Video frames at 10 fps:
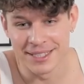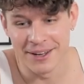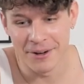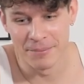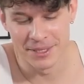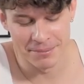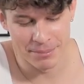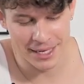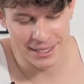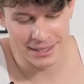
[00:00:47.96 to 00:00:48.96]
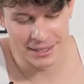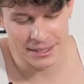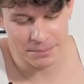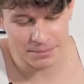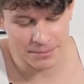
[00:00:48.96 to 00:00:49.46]
was auch ein bisschen peinlich
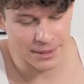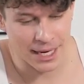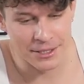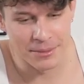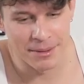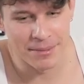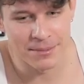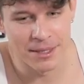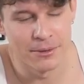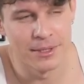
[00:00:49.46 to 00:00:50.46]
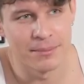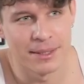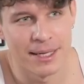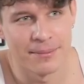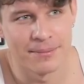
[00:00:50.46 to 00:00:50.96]
ist, also ich meine, manchmal googelt
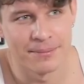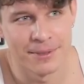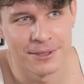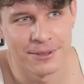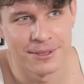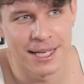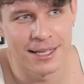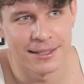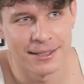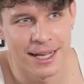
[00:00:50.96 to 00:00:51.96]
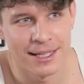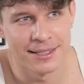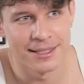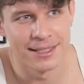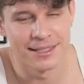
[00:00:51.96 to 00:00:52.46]
man ja so Sachen
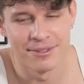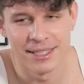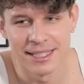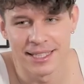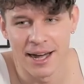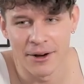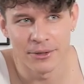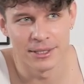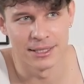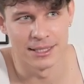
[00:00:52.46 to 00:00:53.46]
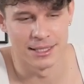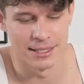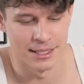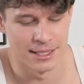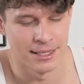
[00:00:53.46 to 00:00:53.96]
nachts. Ne? Jetzt will ich halt auch nicht, dass
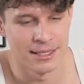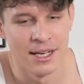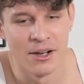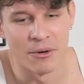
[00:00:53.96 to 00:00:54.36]
das jeder sieht.